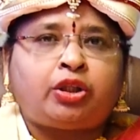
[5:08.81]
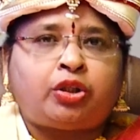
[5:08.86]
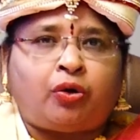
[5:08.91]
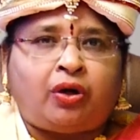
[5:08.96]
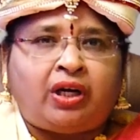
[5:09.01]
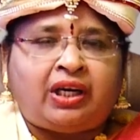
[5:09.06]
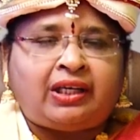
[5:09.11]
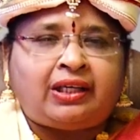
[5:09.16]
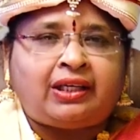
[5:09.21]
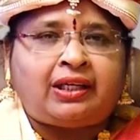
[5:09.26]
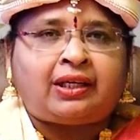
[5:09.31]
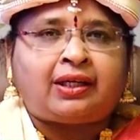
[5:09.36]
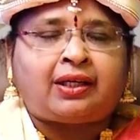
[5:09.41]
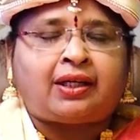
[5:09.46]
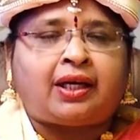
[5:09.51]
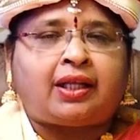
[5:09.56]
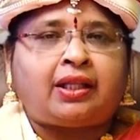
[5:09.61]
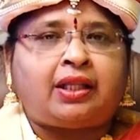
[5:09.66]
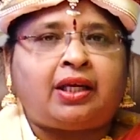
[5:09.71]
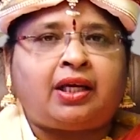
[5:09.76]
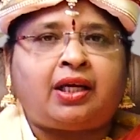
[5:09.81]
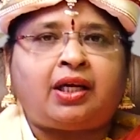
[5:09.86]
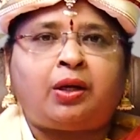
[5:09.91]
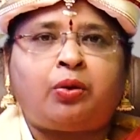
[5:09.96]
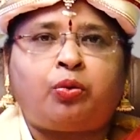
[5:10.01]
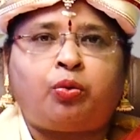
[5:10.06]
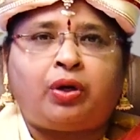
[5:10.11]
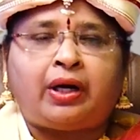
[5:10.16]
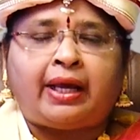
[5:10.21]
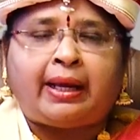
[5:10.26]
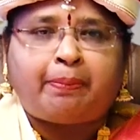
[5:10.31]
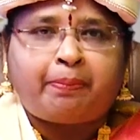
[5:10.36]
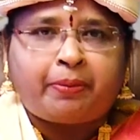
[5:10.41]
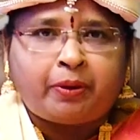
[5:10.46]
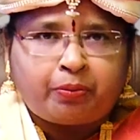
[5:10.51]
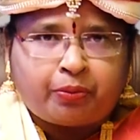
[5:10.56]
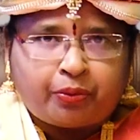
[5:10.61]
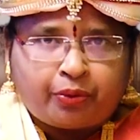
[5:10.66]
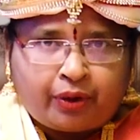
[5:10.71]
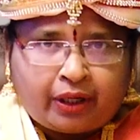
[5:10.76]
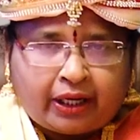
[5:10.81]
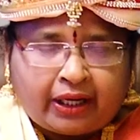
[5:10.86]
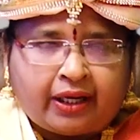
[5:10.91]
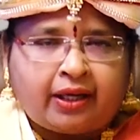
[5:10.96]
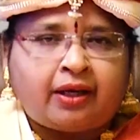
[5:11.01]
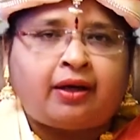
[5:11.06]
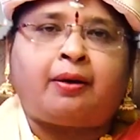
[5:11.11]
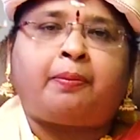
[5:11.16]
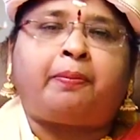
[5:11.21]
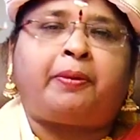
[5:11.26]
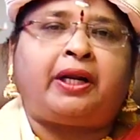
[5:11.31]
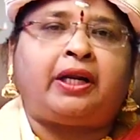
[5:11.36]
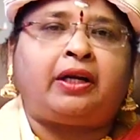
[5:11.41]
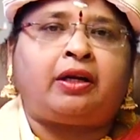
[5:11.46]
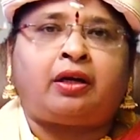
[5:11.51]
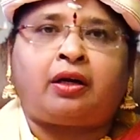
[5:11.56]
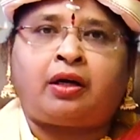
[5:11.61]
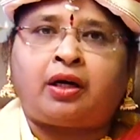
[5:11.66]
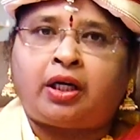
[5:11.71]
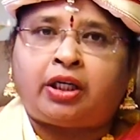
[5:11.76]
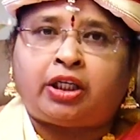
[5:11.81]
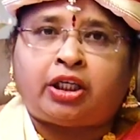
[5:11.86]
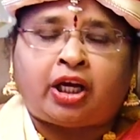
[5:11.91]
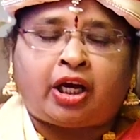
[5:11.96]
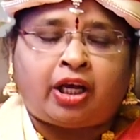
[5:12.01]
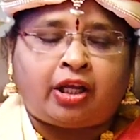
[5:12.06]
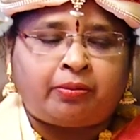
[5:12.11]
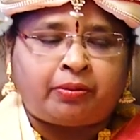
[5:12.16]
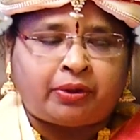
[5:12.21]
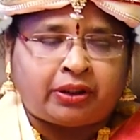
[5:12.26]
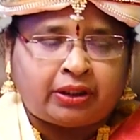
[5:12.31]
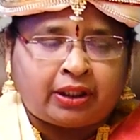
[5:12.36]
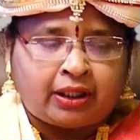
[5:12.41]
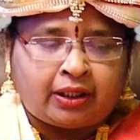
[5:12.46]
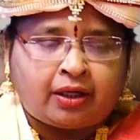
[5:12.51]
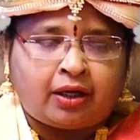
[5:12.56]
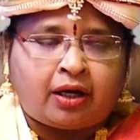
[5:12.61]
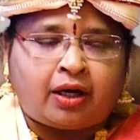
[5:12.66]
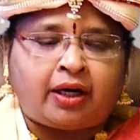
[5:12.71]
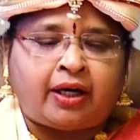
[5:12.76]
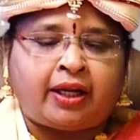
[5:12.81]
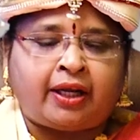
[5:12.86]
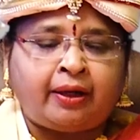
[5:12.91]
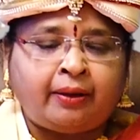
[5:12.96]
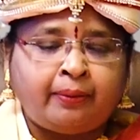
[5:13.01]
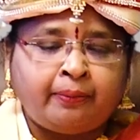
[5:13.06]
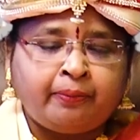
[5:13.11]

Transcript: தொழிலில் அதிக உழைப்பு போட்டிங்க அப்படின்னா கட்டாயம் அதற்கான